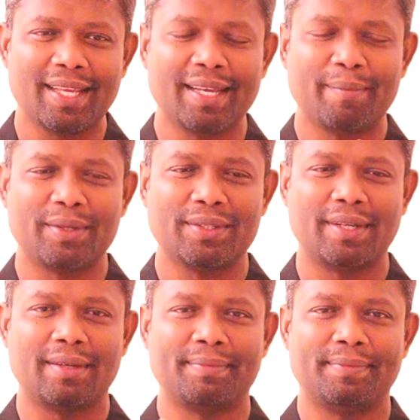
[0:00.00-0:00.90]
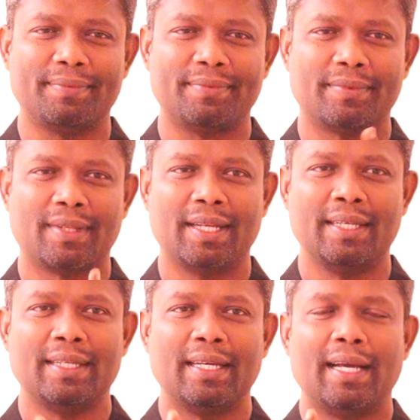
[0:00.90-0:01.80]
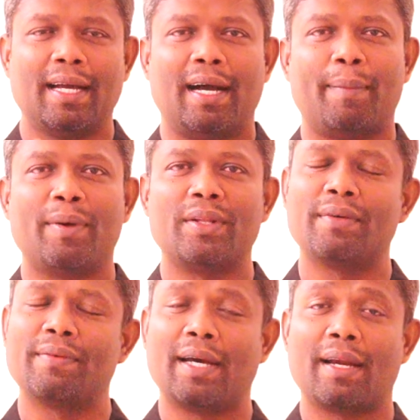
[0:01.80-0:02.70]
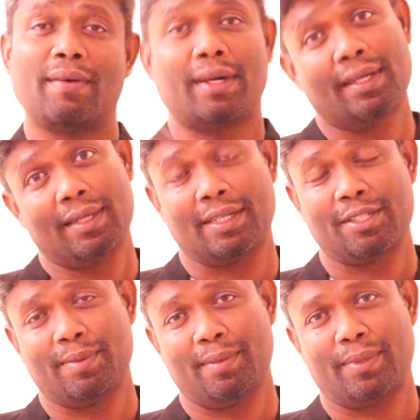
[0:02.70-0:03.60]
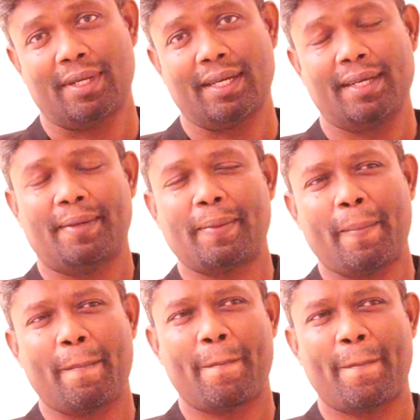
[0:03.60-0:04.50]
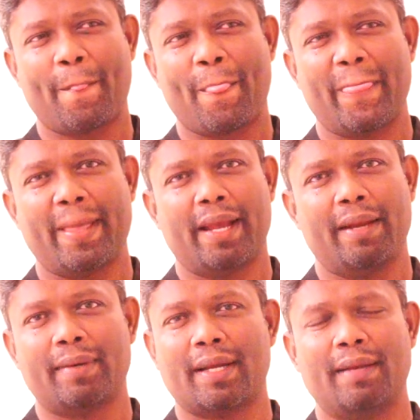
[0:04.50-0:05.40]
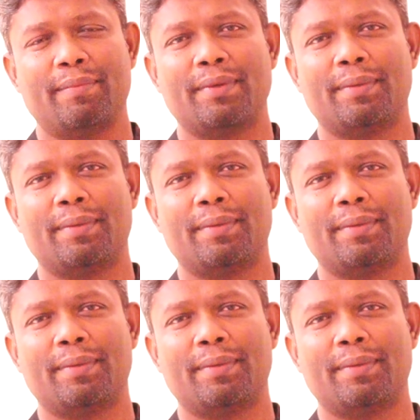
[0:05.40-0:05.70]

எங்கள் மடிச்சோன்னே அப்போ வந்து வேறு வார்டுக்கு ட்ரான்ஸ்ஃபர் பண்ண போகிறாங்க நம்ம கிளம்பணும்